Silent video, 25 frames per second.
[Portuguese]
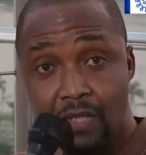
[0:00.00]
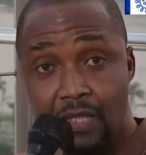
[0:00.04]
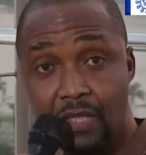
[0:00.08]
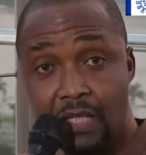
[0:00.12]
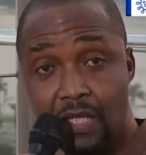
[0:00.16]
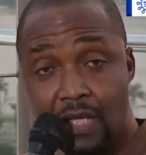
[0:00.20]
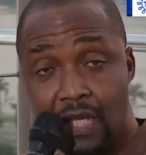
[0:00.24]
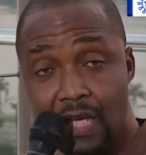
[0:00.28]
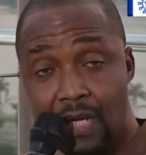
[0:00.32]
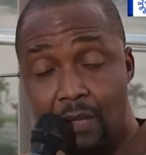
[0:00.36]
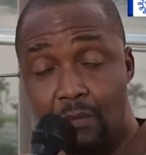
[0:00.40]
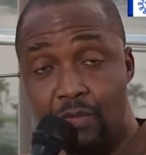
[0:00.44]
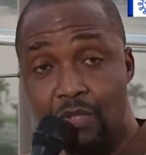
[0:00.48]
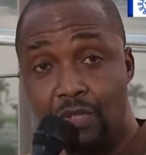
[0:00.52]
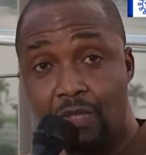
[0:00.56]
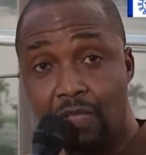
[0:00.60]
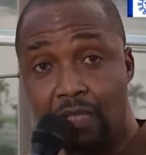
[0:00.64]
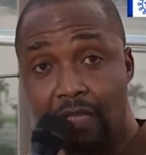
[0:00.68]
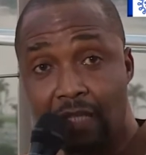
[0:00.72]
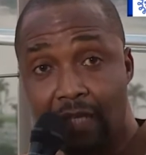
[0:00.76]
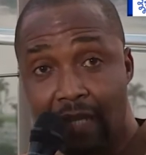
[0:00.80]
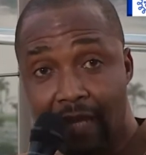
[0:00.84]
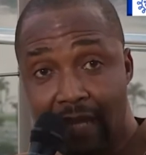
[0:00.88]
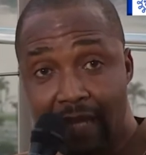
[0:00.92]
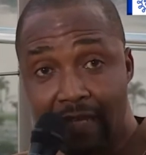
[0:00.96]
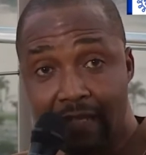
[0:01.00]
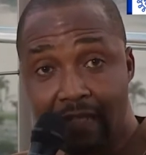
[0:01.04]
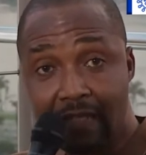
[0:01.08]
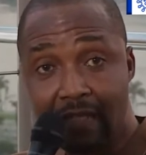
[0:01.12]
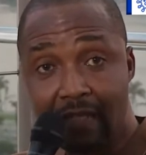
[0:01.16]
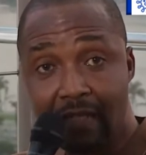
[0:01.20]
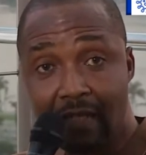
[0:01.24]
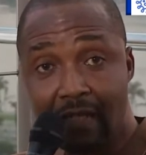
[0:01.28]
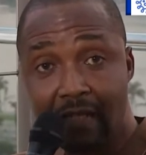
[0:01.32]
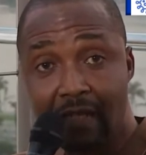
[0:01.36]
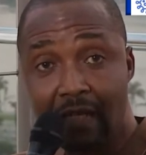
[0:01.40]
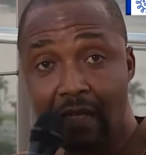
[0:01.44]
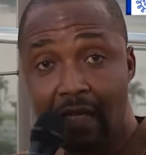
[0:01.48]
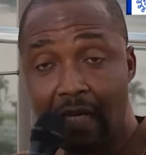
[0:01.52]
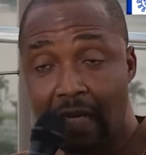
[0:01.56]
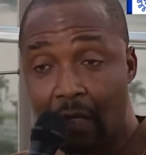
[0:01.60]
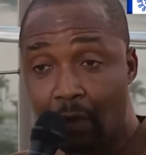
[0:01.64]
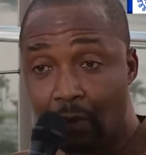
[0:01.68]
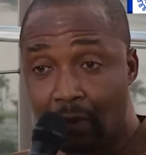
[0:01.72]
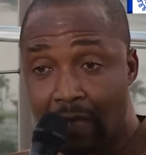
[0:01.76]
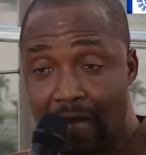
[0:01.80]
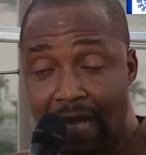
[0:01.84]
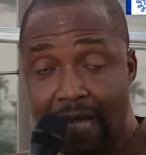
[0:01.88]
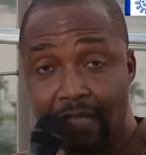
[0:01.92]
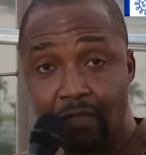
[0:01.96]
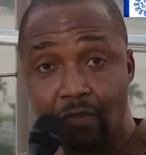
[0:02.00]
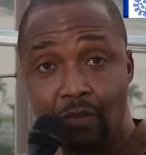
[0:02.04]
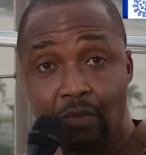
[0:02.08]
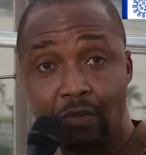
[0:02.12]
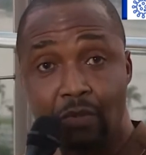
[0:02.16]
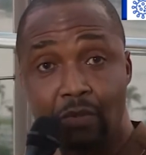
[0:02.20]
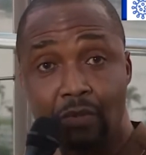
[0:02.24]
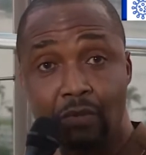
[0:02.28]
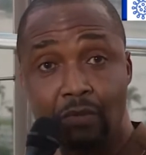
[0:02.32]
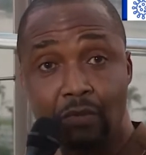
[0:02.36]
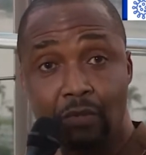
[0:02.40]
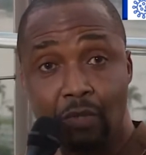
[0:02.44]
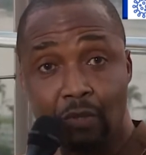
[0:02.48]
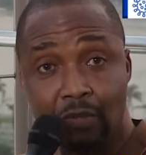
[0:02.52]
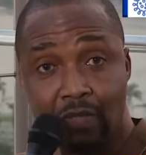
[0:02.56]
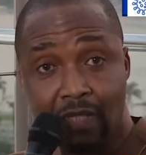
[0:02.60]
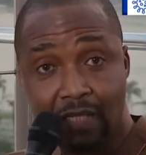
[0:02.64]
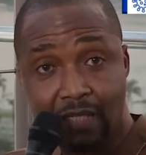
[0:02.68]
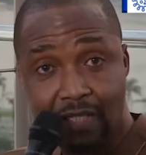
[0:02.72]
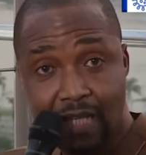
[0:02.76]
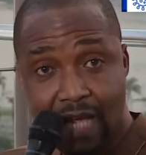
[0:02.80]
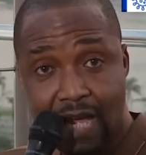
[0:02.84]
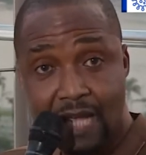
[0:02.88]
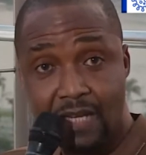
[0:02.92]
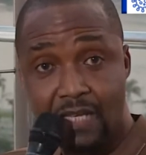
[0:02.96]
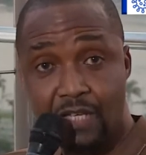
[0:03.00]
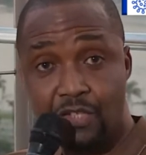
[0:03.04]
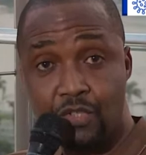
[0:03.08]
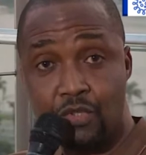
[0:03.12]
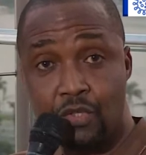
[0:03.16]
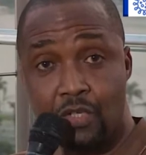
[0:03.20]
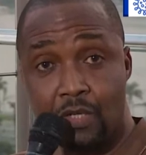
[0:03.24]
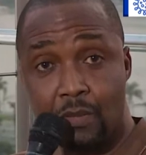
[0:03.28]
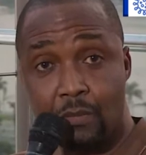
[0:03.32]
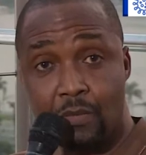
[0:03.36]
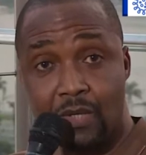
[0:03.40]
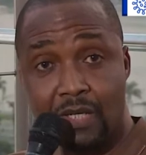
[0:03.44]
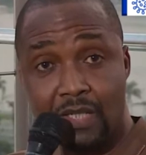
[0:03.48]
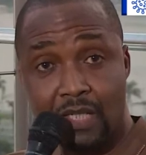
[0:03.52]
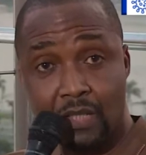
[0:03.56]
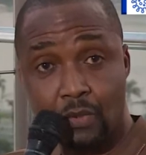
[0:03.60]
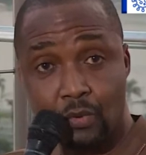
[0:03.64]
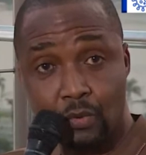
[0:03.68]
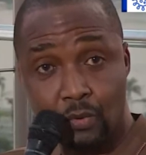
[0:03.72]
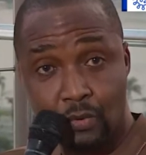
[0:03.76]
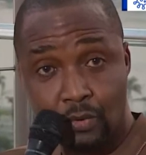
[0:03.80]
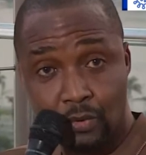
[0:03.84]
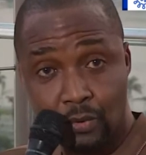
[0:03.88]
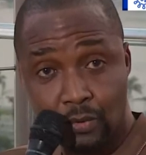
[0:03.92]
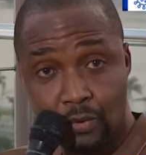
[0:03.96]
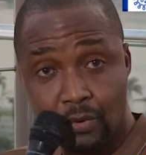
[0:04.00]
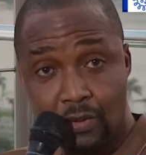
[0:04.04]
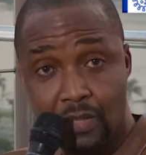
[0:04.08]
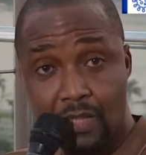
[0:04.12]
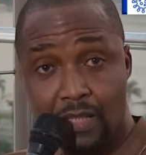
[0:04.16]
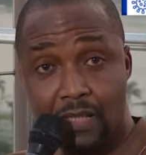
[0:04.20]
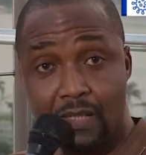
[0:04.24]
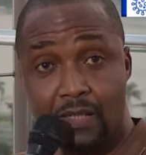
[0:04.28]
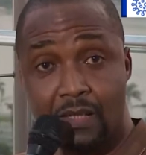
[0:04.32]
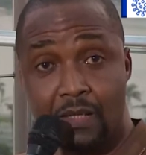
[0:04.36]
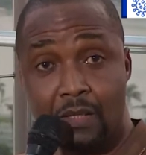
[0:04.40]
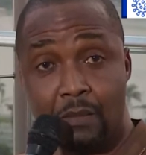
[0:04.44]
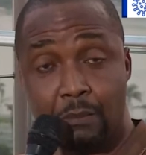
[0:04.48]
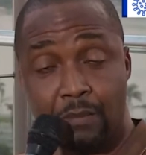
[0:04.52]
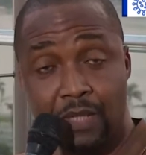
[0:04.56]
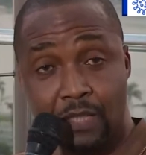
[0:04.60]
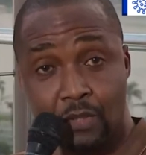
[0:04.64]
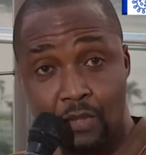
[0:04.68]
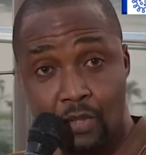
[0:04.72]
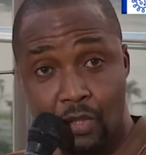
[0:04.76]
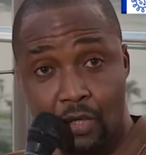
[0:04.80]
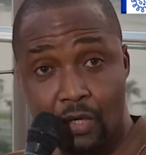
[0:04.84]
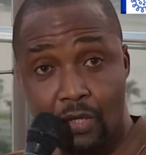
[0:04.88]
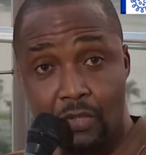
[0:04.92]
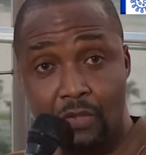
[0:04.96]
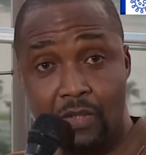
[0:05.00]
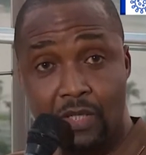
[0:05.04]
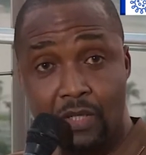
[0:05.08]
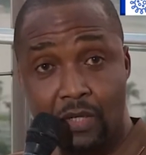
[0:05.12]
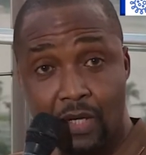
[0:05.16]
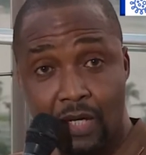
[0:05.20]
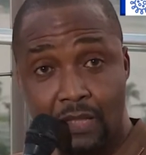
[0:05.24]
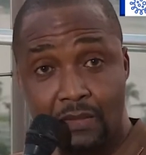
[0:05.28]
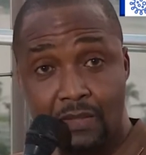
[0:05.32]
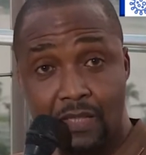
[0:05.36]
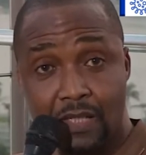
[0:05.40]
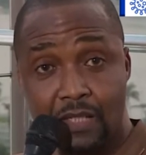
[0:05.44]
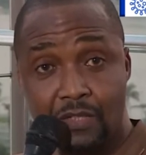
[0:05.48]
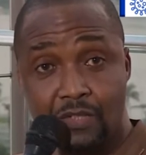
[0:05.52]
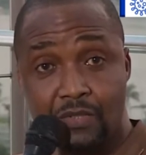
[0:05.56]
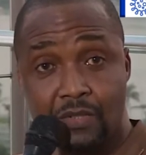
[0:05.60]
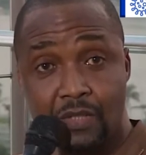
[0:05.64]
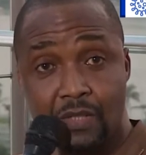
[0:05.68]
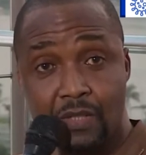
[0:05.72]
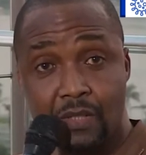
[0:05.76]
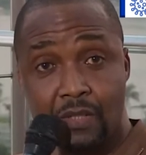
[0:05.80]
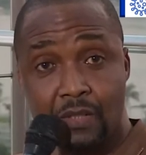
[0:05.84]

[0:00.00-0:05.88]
criamos riqueza ao lado de outras áreas como agricultura, petróleo e outras.